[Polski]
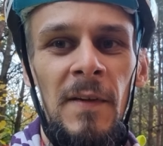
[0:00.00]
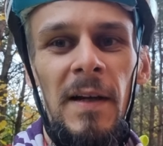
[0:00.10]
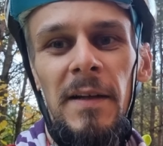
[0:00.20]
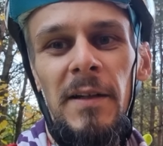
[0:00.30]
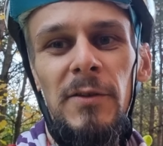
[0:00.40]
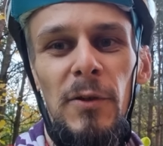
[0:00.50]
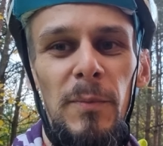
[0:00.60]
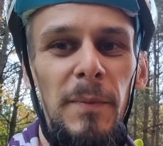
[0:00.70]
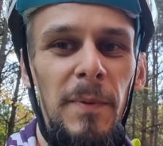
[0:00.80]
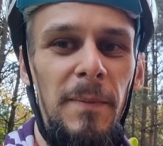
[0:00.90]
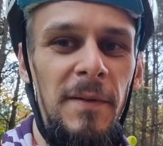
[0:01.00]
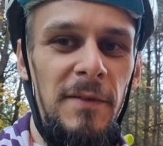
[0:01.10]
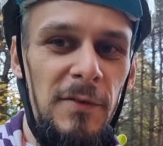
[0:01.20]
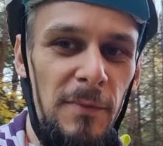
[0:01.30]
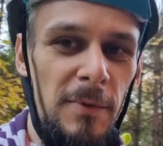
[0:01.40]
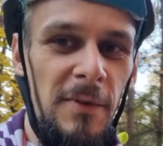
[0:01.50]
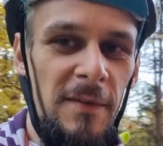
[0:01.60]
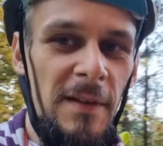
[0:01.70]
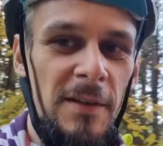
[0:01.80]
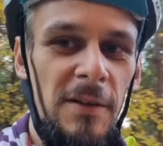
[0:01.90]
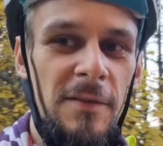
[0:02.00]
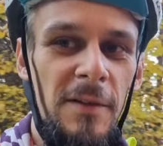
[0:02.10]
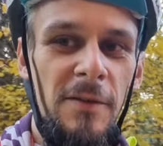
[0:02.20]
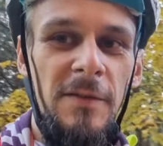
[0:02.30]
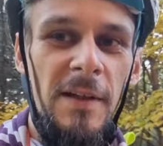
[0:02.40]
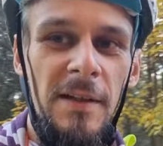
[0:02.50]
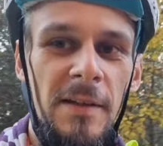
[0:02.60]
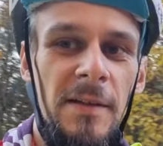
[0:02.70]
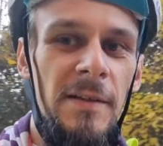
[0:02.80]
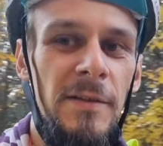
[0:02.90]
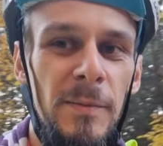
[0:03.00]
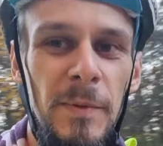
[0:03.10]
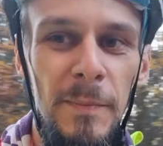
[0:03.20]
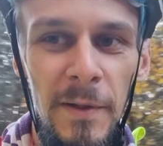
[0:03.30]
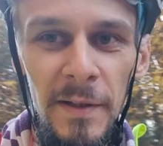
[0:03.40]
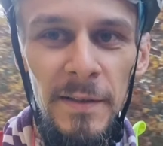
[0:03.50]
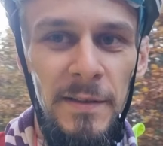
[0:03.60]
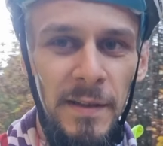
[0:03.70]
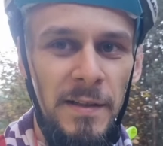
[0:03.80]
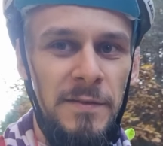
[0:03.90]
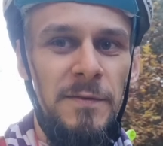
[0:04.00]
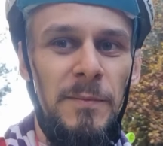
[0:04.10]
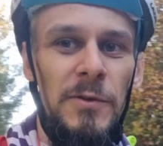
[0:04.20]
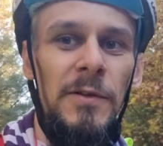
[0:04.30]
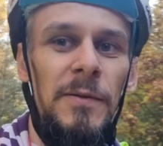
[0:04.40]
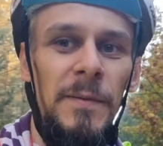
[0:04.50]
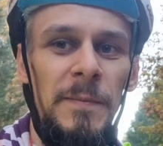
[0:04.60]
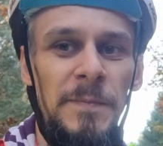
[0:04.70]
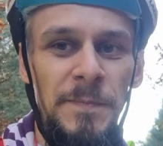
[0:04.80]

ale ja się lubię pobawić w budowanie rowerów. Taki sobie projekt teraz wymyśliłem